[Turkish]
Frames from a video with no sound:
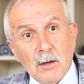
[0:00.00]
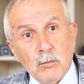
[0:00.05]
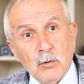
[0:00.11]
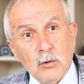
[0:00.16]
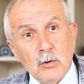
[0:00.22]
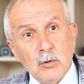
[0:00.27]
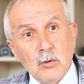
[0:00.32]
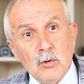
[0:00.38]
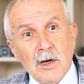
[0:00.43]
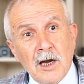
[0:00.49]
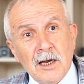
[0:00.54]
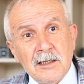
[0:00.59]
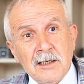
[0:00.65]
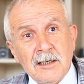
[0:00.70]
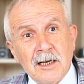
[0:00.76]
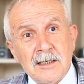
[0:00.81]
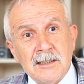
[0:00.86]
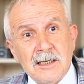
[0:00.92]
Bunu
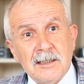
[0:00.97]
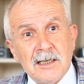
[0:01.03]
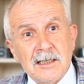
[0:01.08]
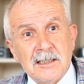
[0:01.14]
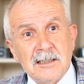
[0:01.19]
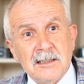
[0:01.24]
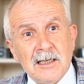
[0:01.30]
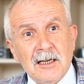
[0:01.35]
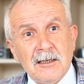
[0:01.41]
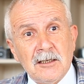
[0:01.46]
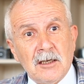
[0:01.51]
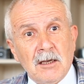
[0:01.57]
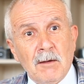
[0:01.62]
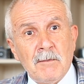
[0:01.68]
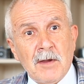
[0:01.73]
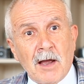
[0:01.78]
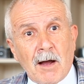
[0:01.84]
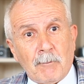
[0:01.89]
Günaydın gazetesinden
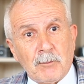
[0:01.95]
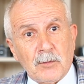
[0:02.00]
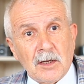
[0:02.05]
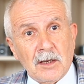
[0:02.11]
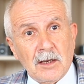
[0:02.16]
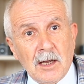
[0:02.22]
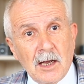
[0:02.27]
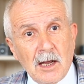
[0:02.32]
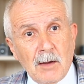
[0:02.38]
kim yaptı?